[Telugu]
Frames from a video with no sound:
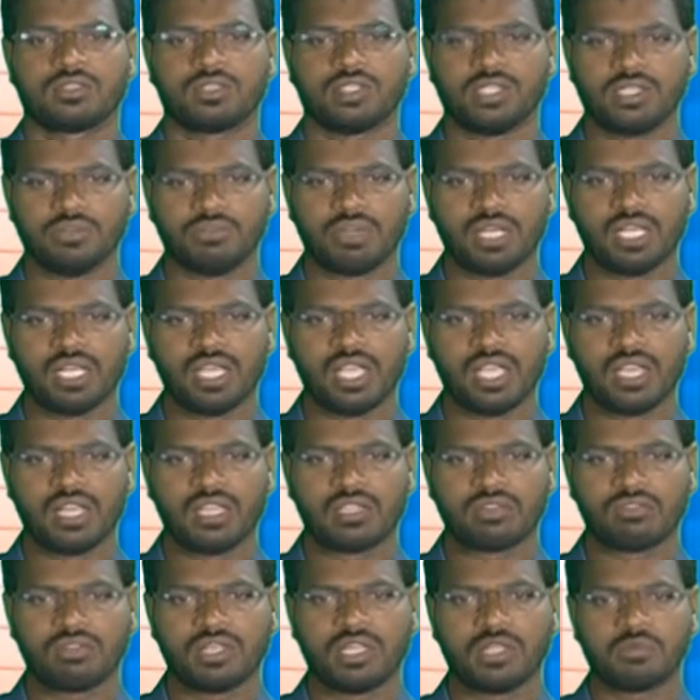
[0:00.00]

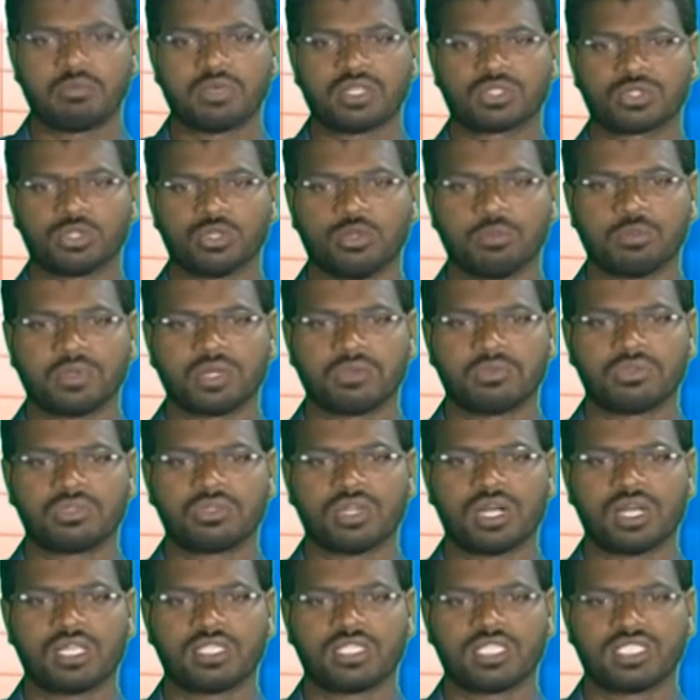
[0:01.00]
దేవాలయాలకు వెళ్లే భక్తులు
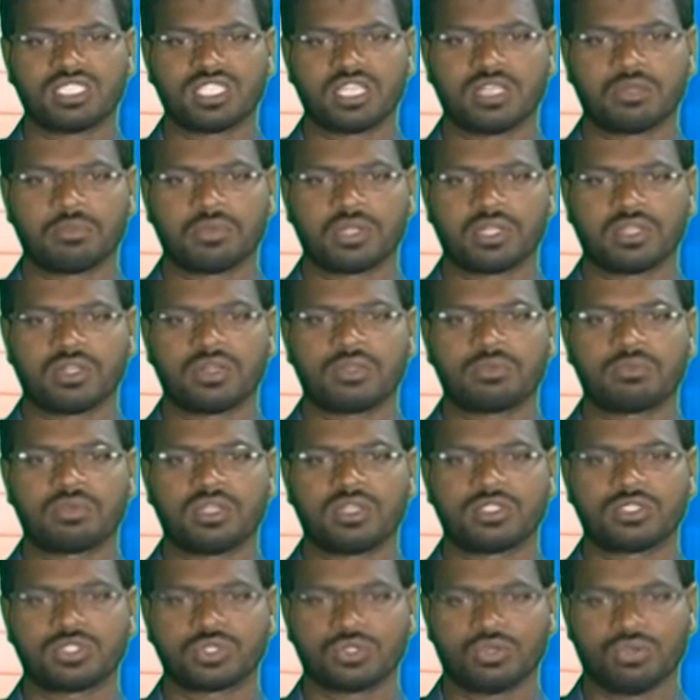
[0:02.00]
ప్రభుత్వ ఆదేశాల ప్రకారం
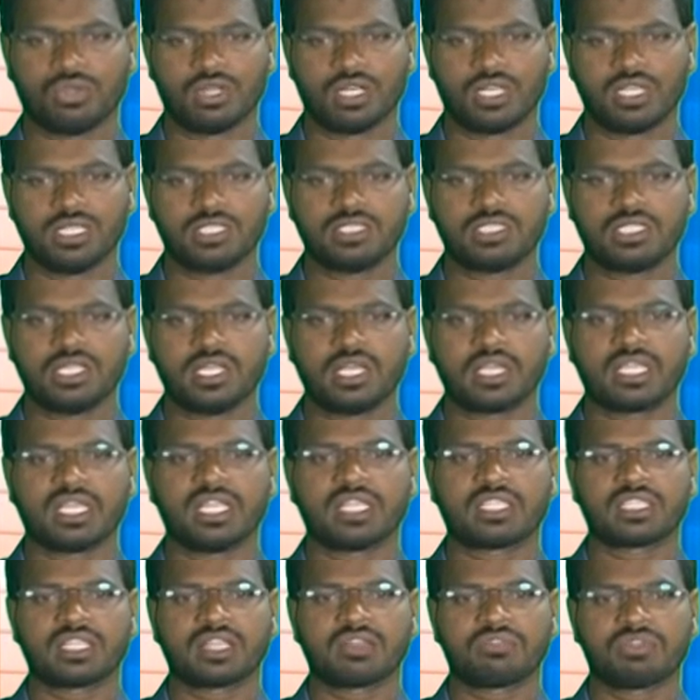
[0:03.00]
నడుచుకోవాలని జిల్లా
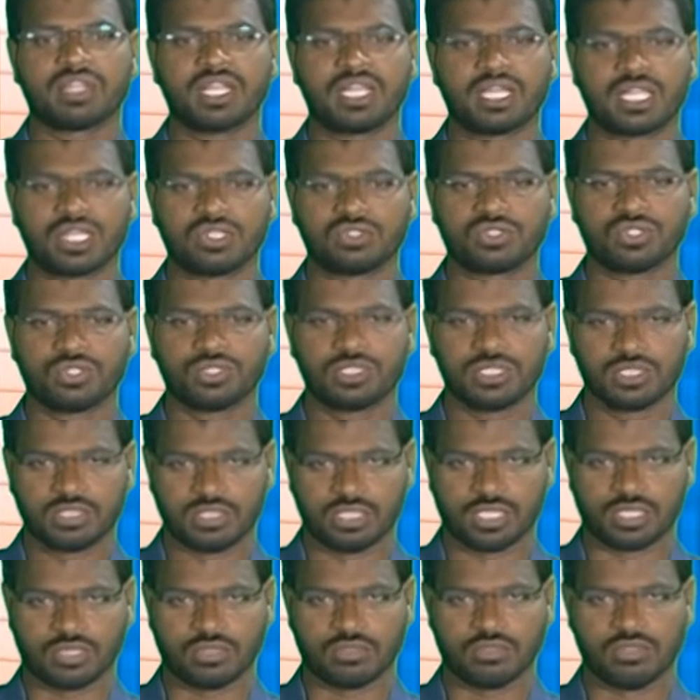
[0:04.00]
కలెక్టర్ వెంకట్రావు
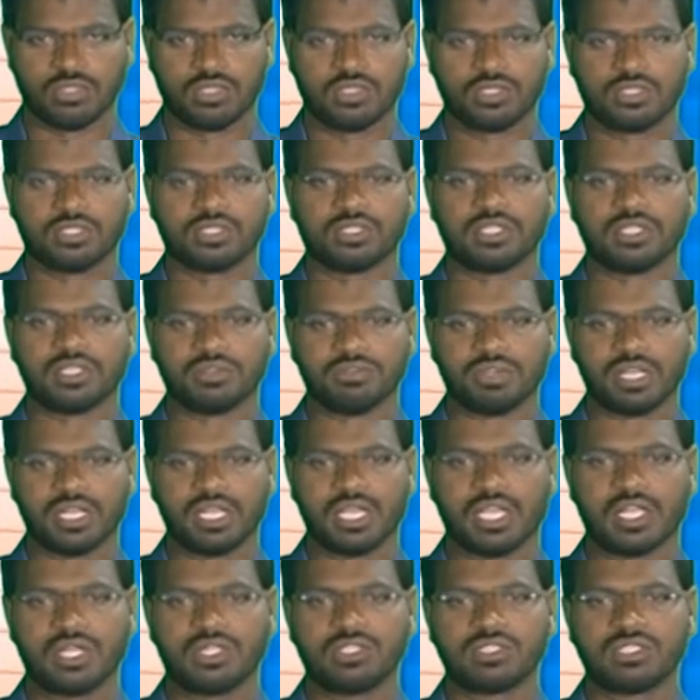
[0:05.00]
సూచించారు
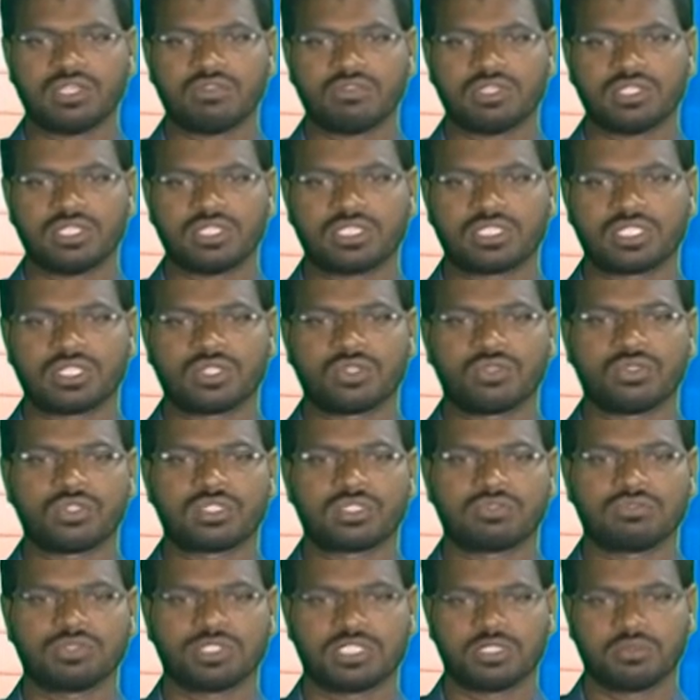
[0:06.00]
దేవాలయాల్లో దైవ దర్శనం
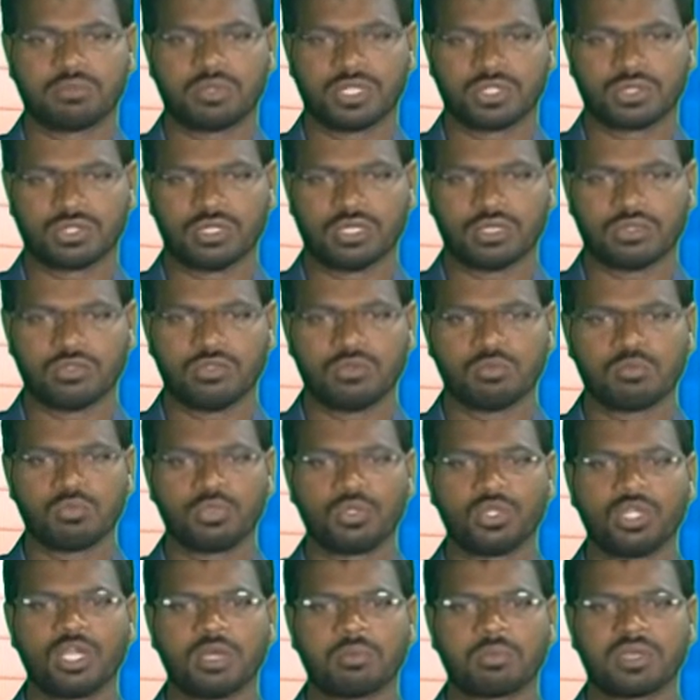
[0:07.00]
కోసం వచ్చే భక్తులకు
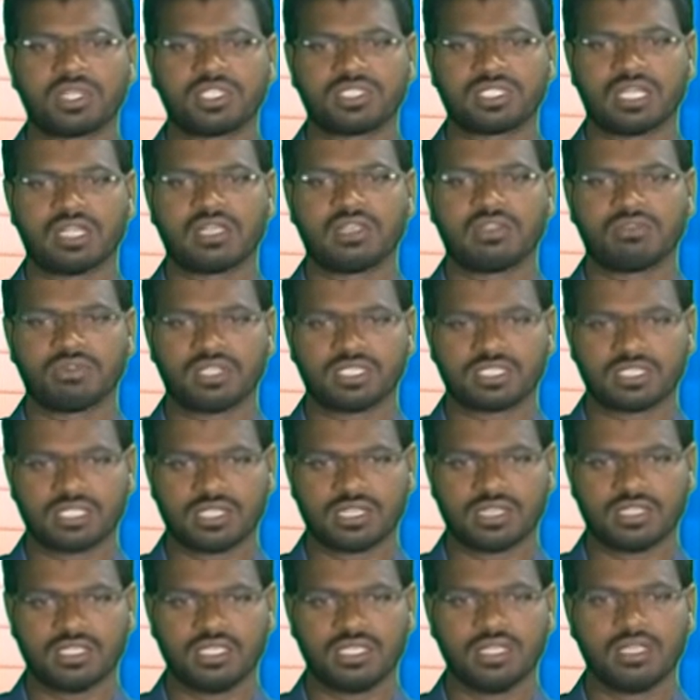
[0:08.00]
ముందుగా పరీక్షలు
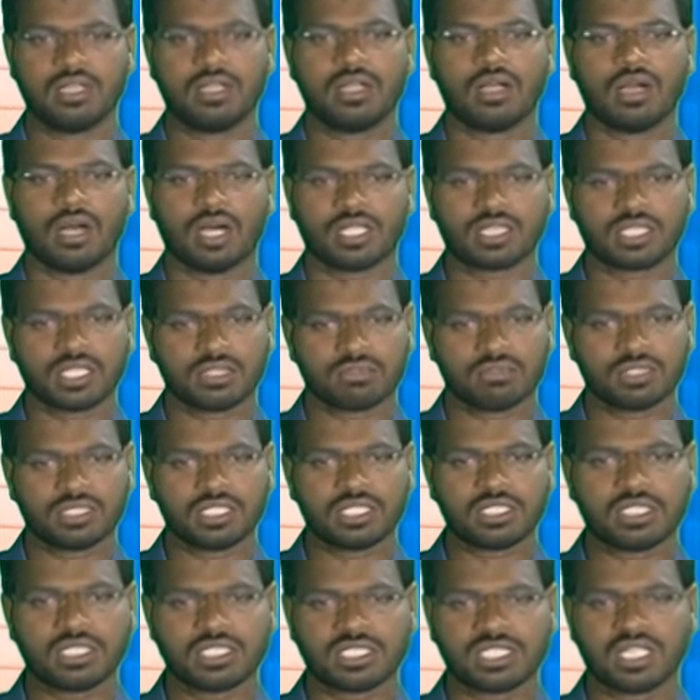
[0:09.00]
నిర్వహిస్తారని ఆ
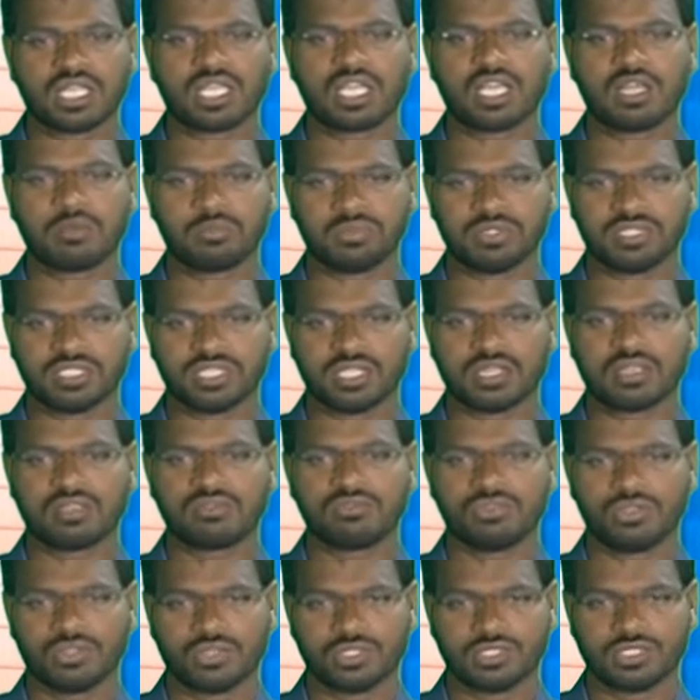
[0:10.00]
తర్వాతే దర్శనం
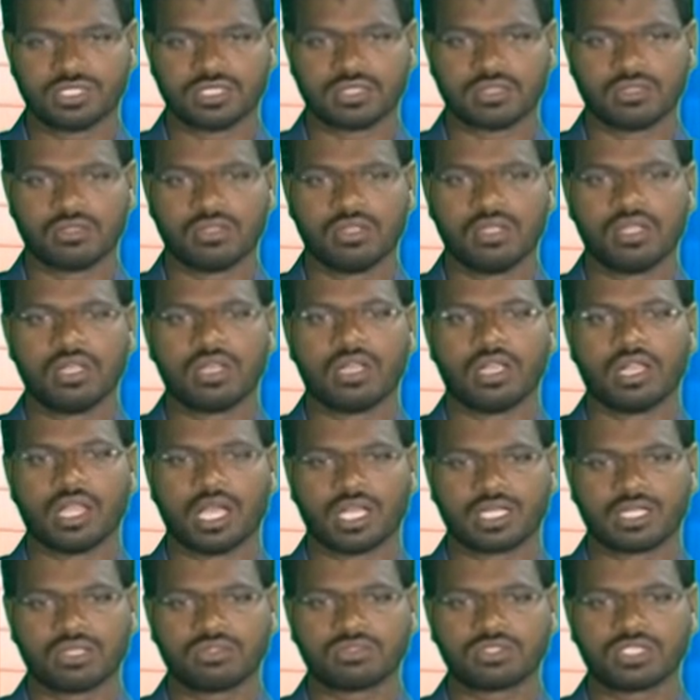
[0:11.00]
కల్పిస్తారని వివరించారు
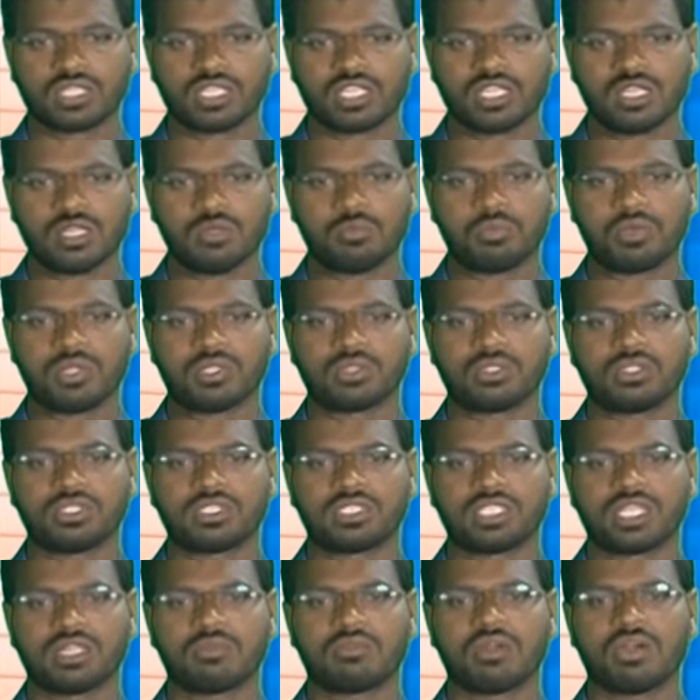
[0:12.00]
లాక్డౌన్ సడలింపులతో
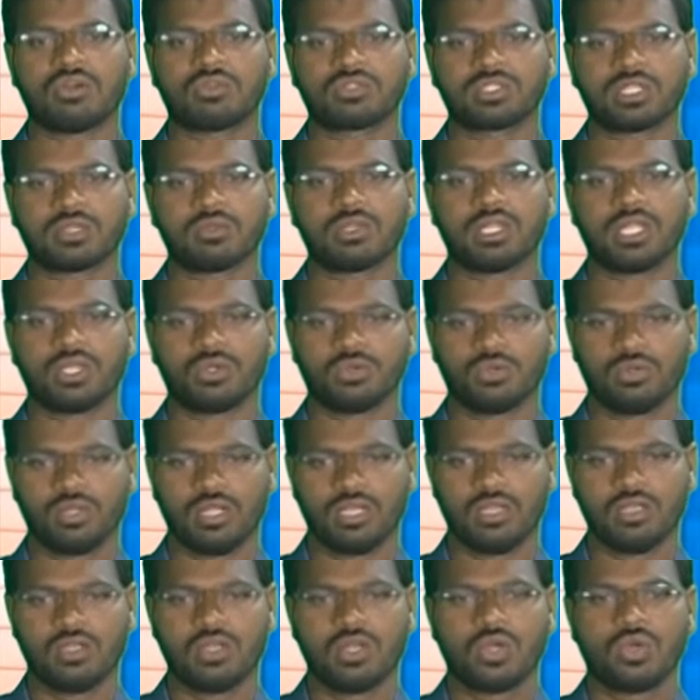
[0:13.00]
జనం అవసరం
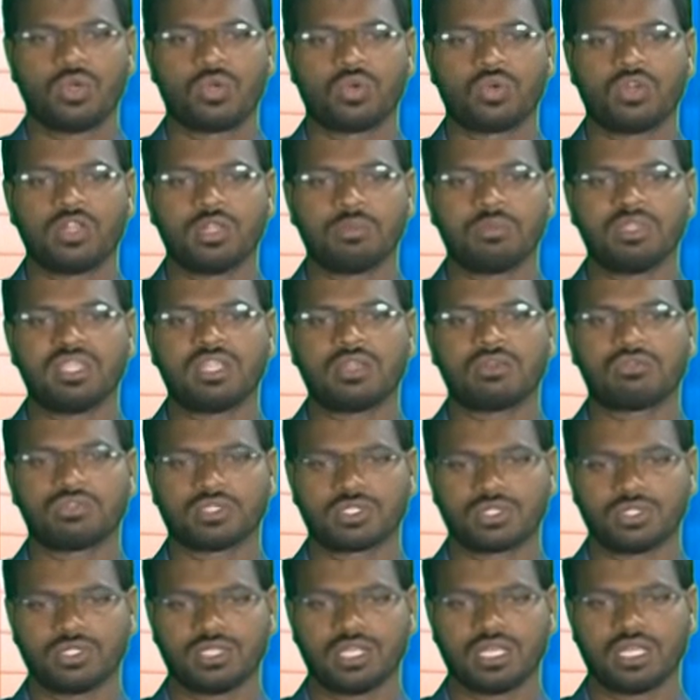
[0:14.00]
లేకున్నా రోడ్ల మీదకు
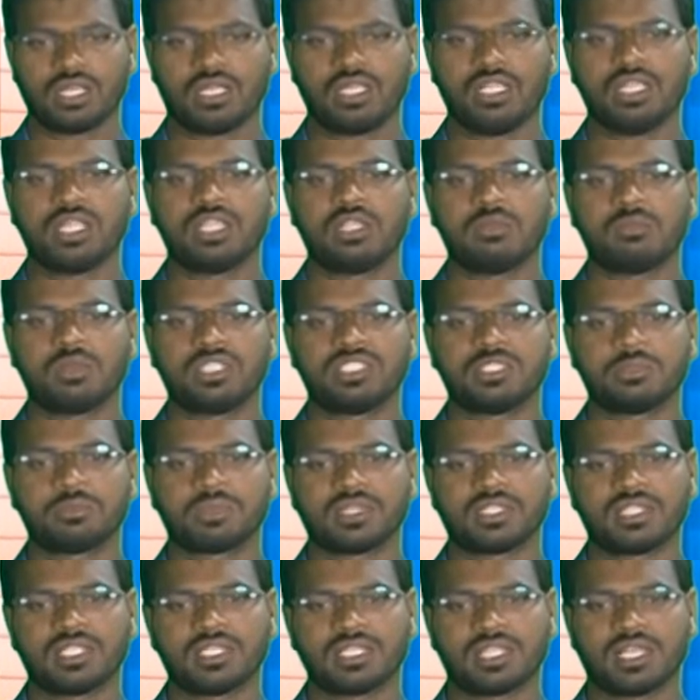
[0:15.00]
వస్తున్నారని ఇది మంచి
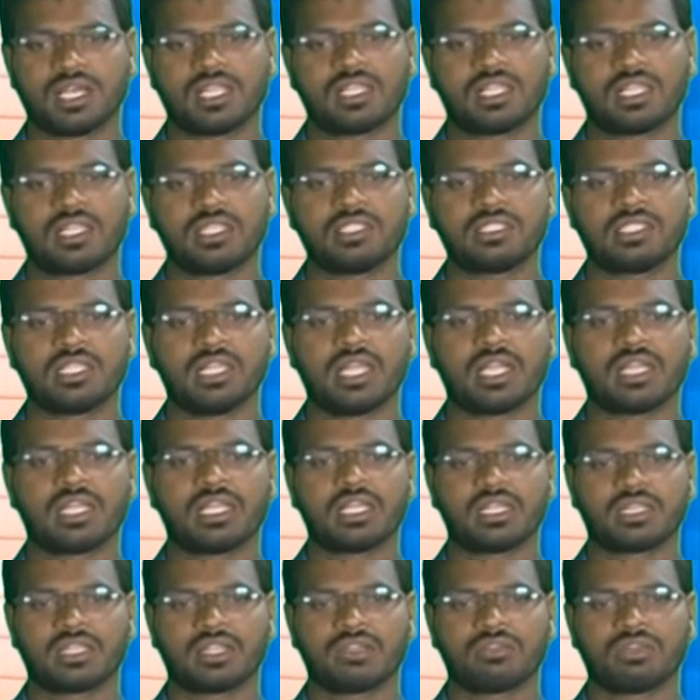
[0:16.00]
పద్ధతి కాదని జిల్లా
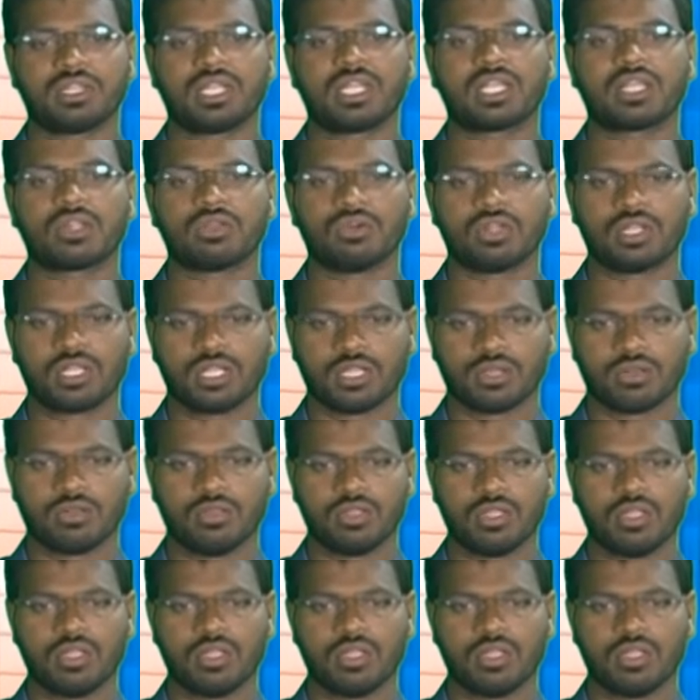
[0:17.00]
కలెక్టర్ వెంకట్రావు అన్నారు